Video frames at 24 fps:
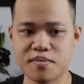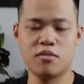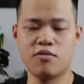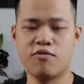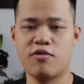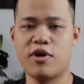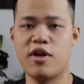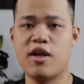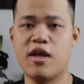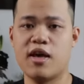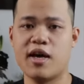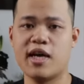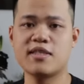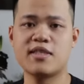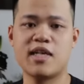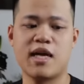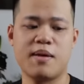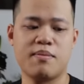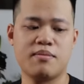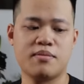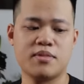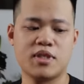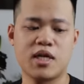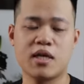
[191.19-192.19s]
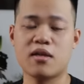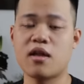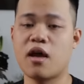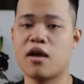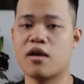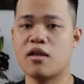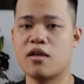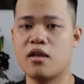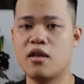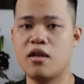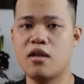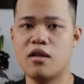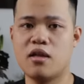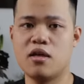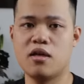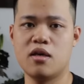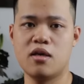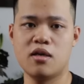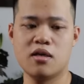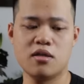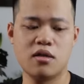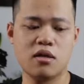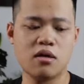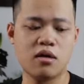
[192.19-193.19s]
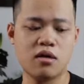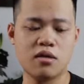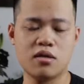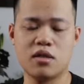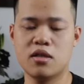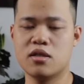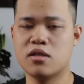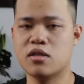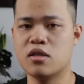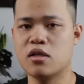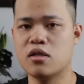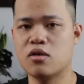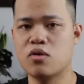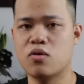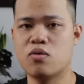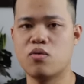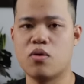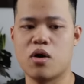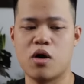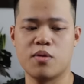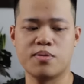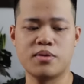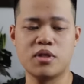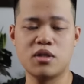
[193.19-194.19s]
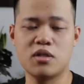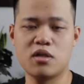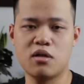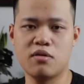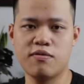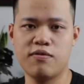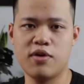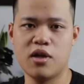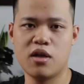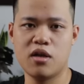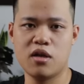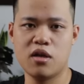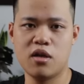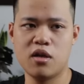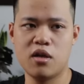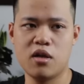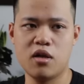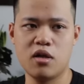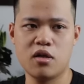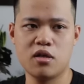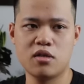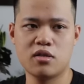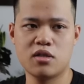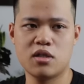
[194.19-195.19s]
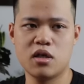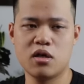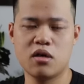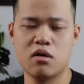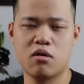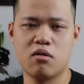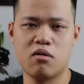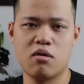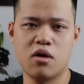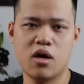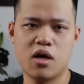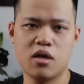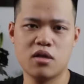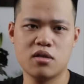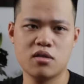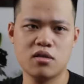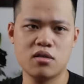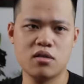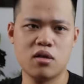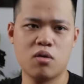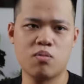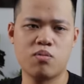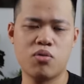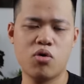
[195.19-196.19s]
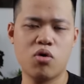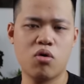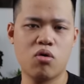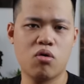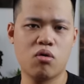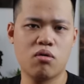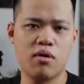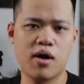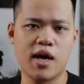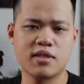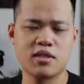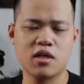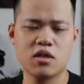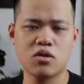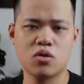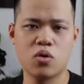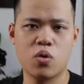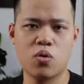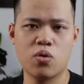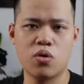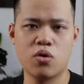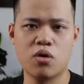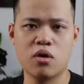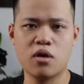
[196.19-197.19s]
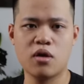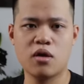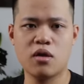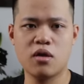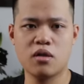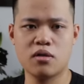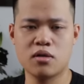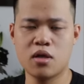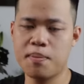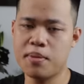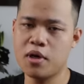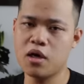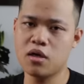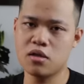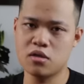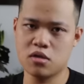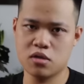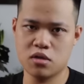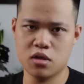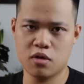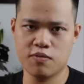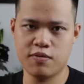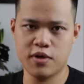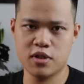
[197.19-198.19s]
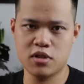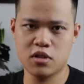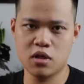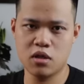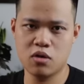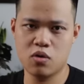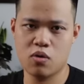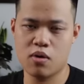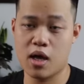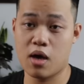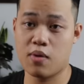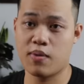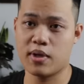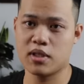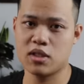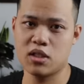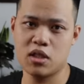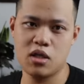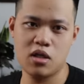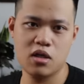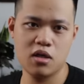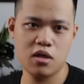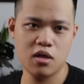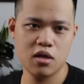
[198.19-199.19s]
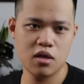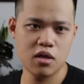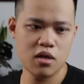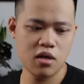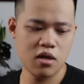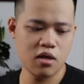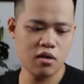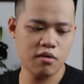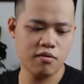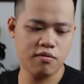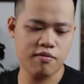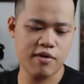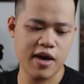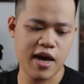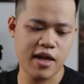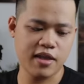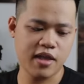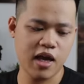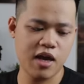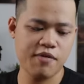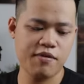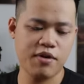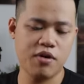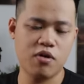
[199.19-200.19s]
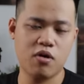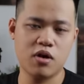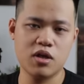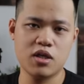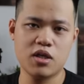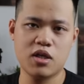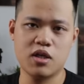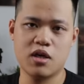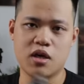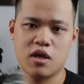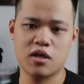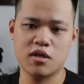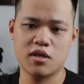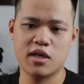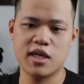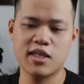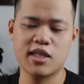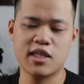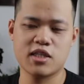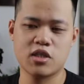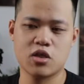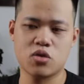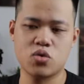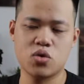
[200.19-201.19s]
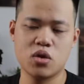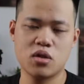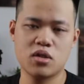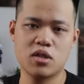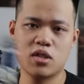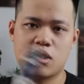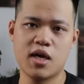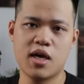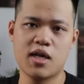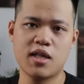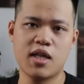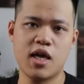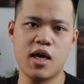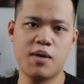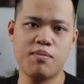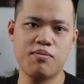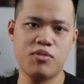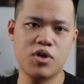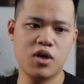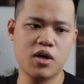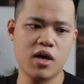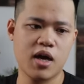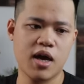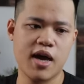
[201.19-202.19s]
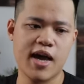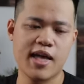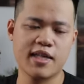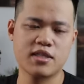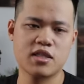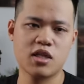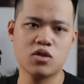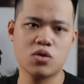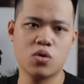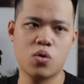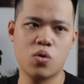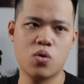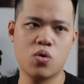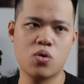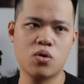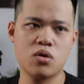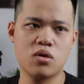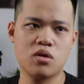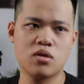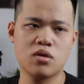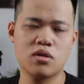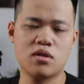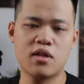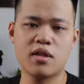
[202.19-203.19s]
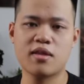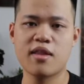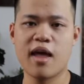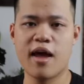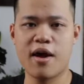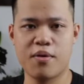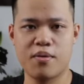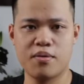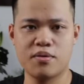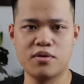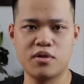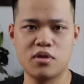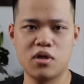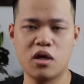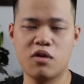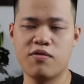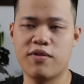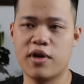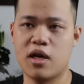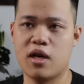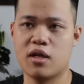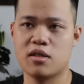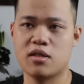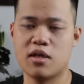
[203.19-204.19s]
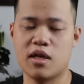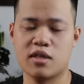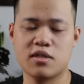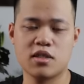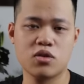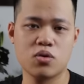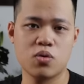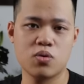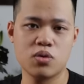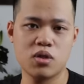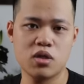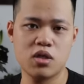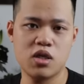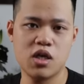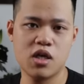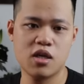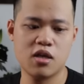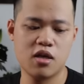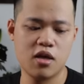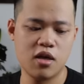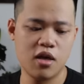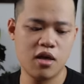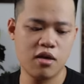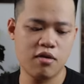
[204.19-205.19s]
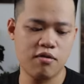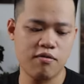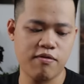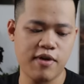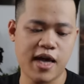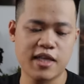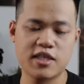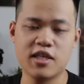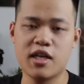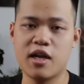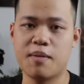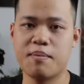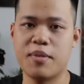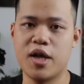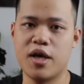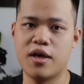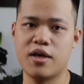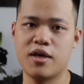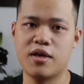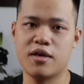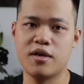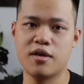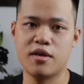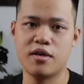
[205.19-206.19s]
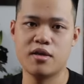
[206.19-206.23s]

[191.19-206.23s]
Và để cắt giảm giá thành đi thì thường thì sơn của học sinh sinh viên sẽ có nồng độ hạt sắc tố nó thấp hơn so với sơn của hãng họa sĩ. Và thay vào đó thì các nhà sản xuất sẽ thêm những cái hạt sắc tố nhân tạo chứ không phải là hạt sắc tố tự nhiên và chất làm đầy.